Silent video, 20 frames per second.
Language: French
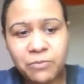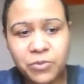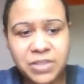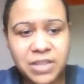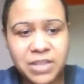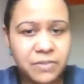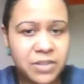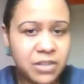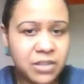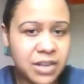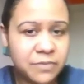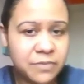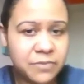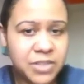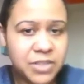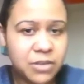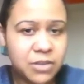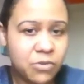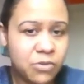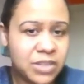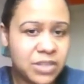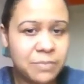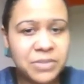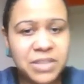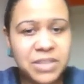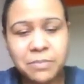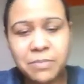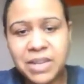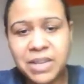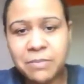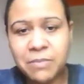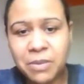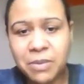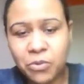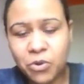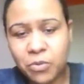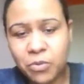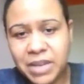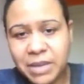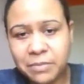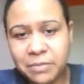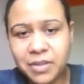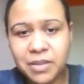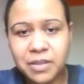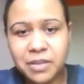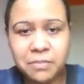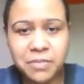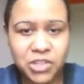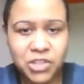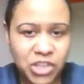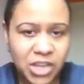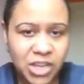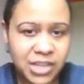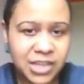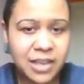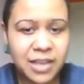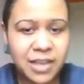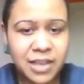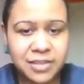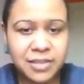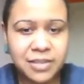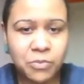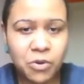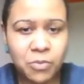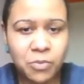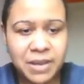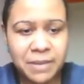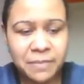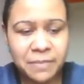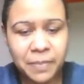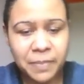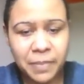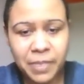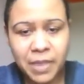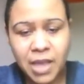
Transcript: Vous savez, dans la vie, on n'a peut-être pas les mêmes problèmes, mais chacun a ses problèmes.